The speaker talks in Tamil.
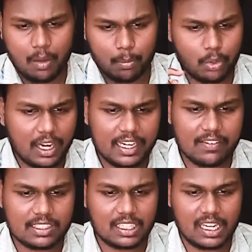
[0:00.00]
முன்னாடி
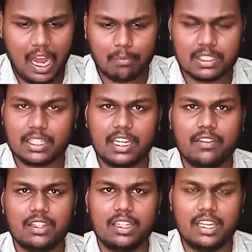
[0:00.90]
வச்சிருக்க ஆப்ஜெக்டே
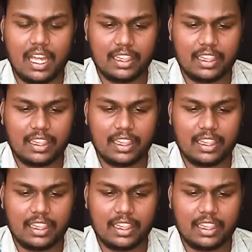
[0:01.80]
வந்து அந்த